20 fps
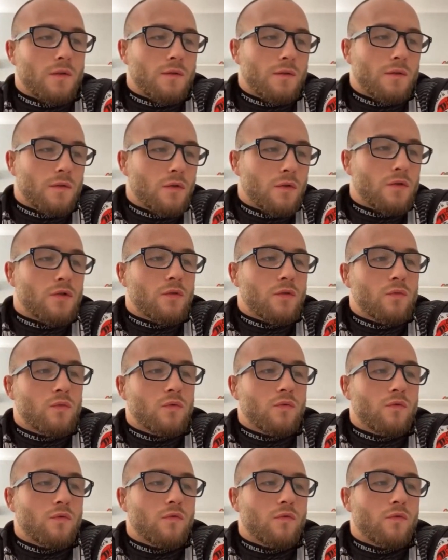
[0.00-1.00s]
no są
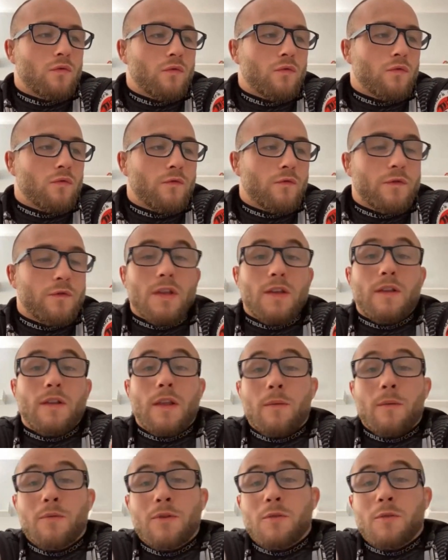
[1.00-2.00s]
tu, w tym, w
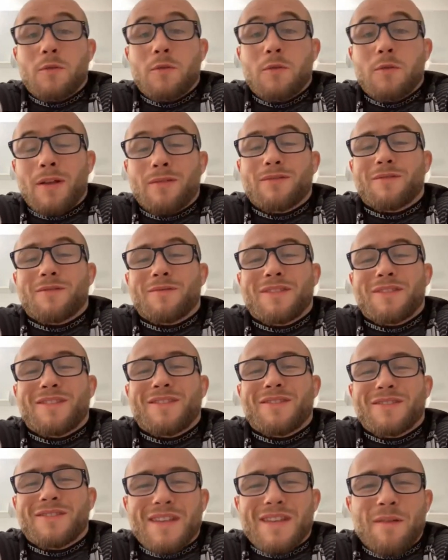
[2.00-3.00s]
tym przypadku przypadku
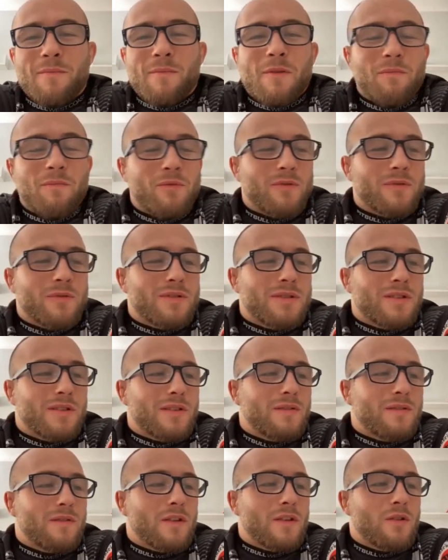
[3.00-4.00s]
są to same
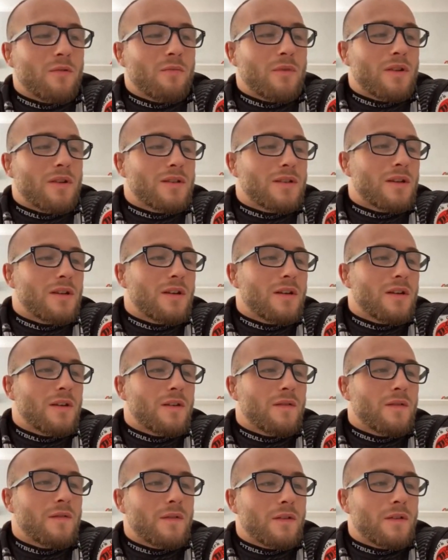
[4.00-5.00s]
plusy. Wiadomo,
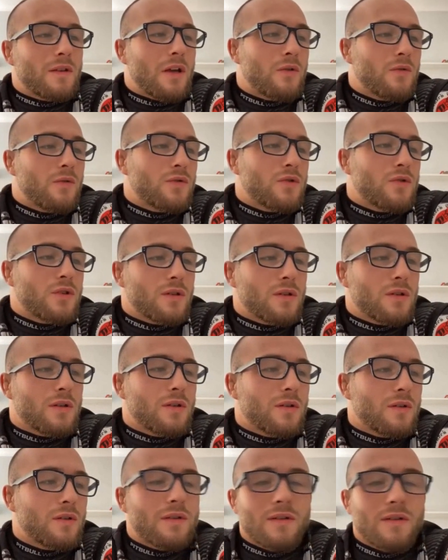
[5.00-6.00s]
że jak już e,
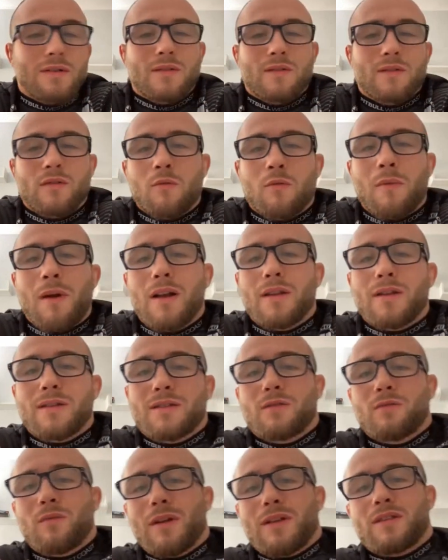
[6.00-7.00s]
jest normalna
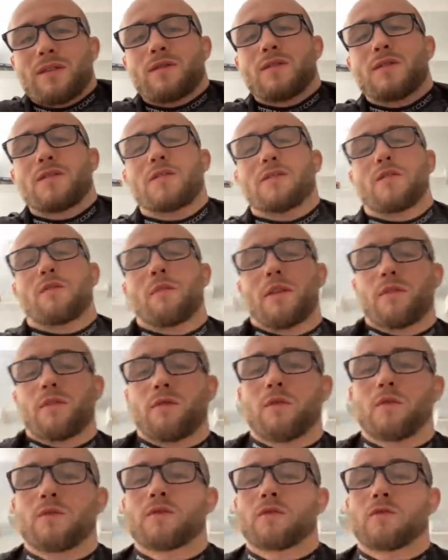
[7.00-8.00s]
sytuacja, wszyscy normalnie
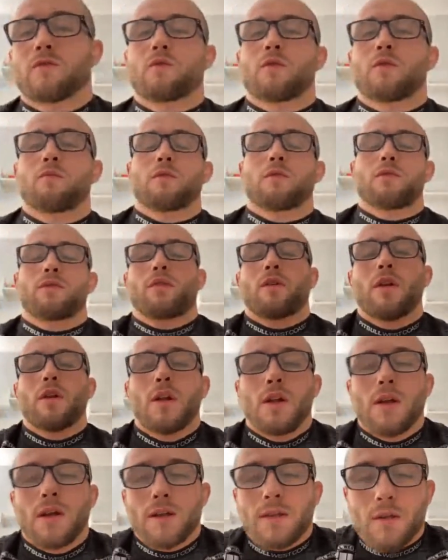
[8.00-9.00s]
funkcjonują, no to
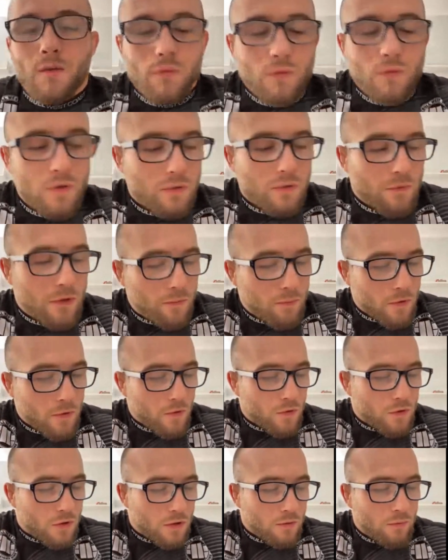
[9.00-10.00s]
te, te
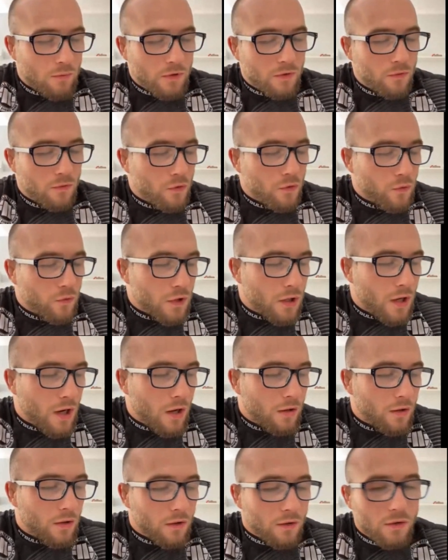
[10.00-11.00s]
pieniążki bardzo dużo
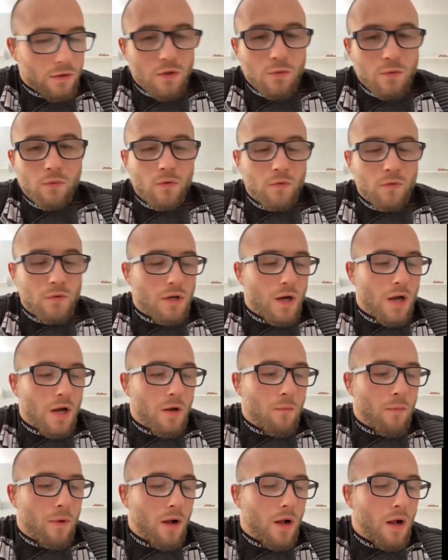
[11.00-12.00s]
ucieka, e, szybko
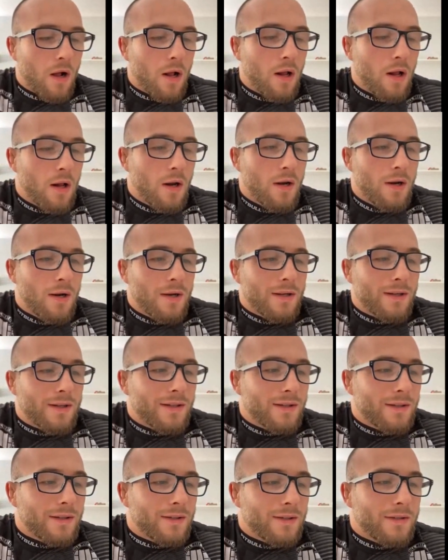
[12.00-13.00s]
uciekają, a
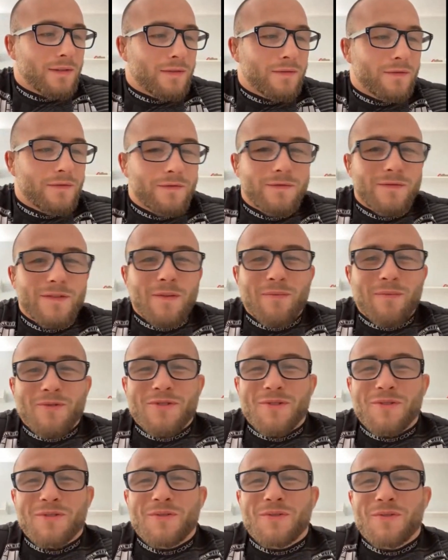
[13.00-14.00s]
e, na
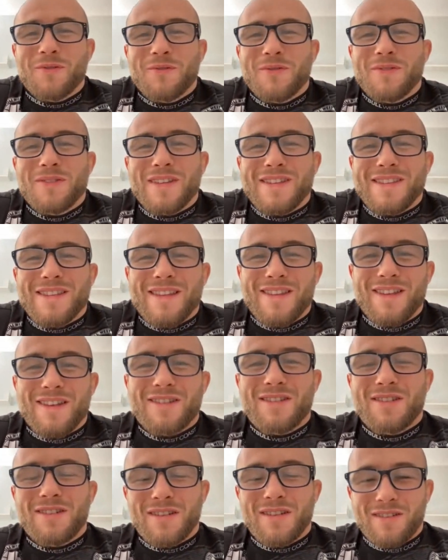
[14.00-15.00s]
początku ten standard
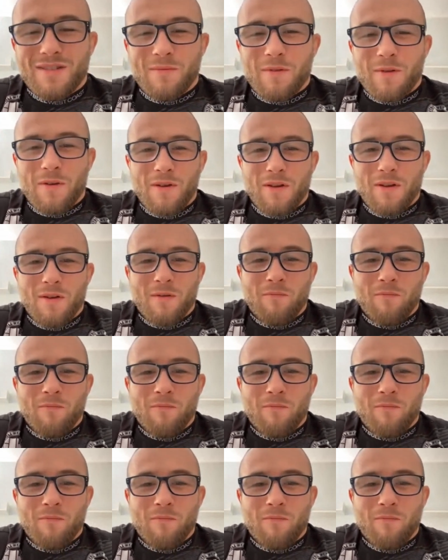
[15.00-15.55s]
życia sobie